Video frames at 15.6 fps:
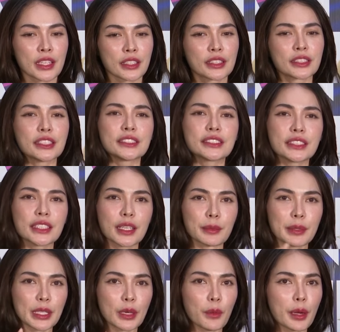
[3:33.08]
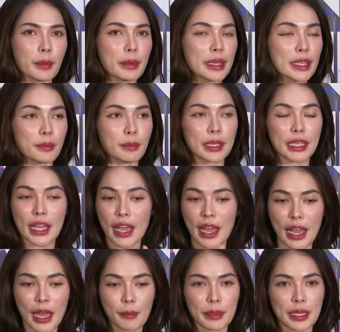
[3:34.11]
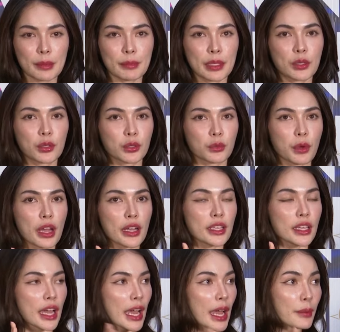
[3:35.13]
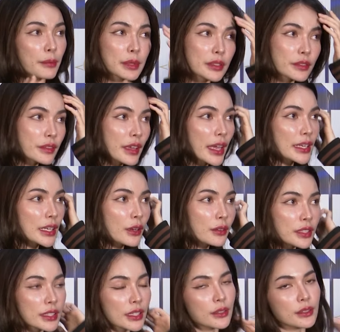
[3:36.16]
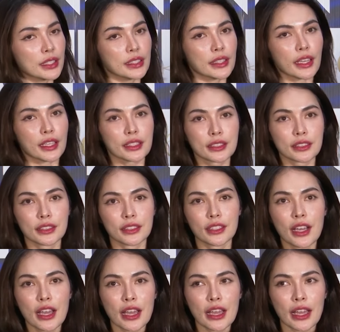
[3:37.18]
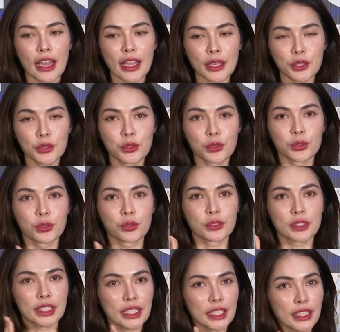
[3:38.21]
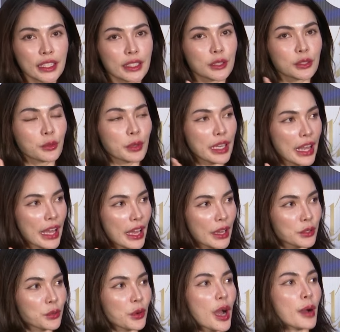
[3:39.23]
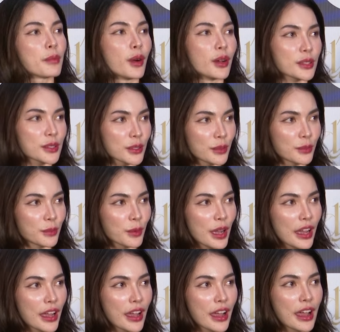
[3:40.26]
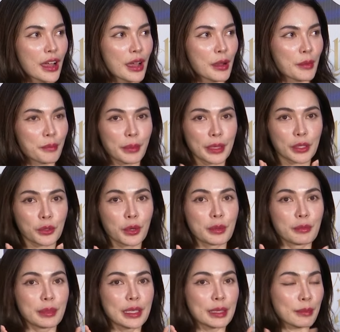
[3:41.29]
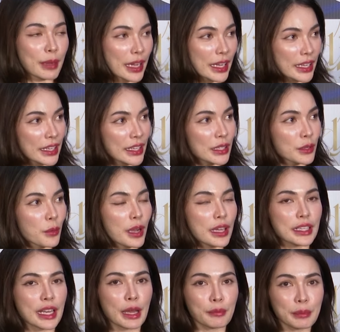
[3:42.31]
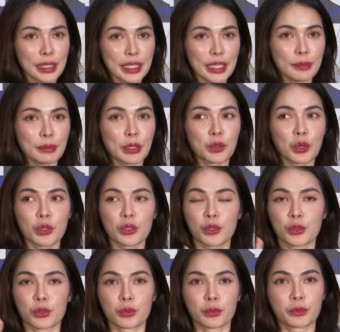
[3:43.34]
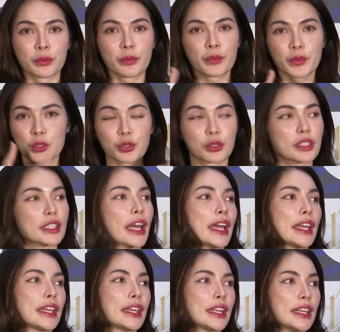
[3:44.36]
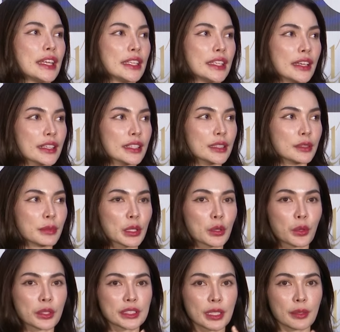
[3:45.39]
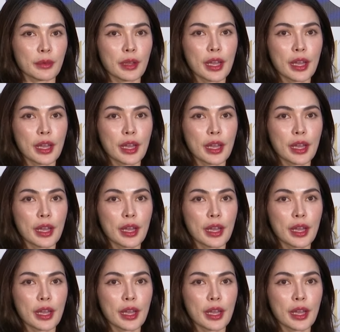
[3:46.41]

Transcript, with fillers: คือจริง ๆอ่ะพี่นวัดไม่ได้ไม่ได้ห้ามไม่ได้มีกฎว่าไอ้ห้ามมีแฟนเท่านี้เท่านี้แต่คือให้ดูที่ดูเวลาดูความเหมาะสมว่ามันควรมีไหมหรือว่าถ้ามีมันควรอยู่จุดไหนอะไรอย่างเงี้ยคือมันควรจะ